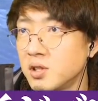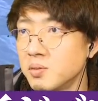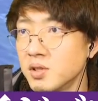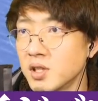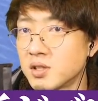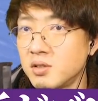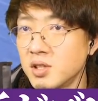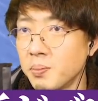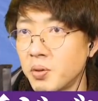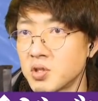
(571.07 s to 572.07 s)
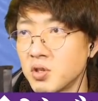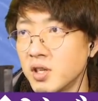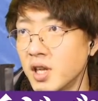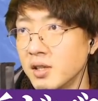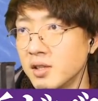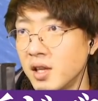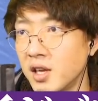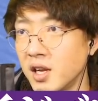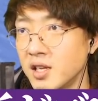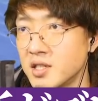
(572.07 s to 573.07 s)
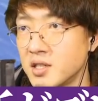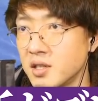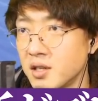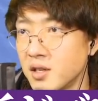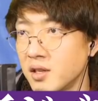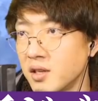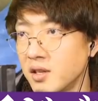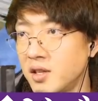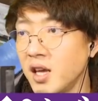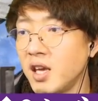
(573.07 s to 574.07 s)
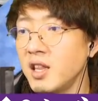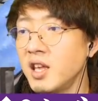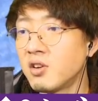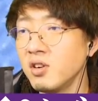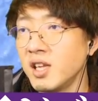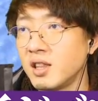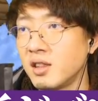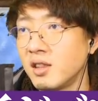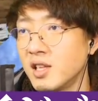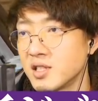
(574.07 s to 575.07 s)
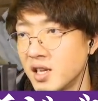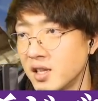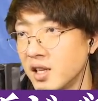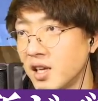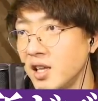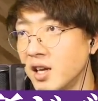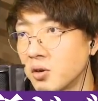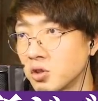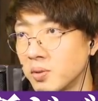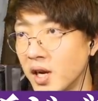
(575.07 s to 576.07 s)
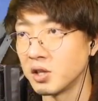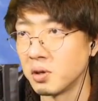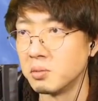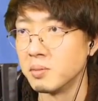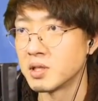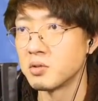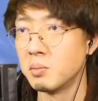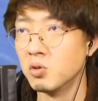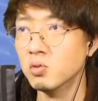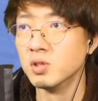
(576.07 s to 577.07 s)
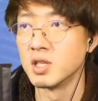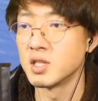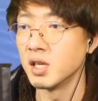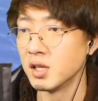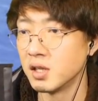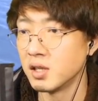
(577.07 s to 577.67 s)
自分が作りたいポジションにはできないです。できにくいですね。できないこともないとは思うんだ。それも運ですね。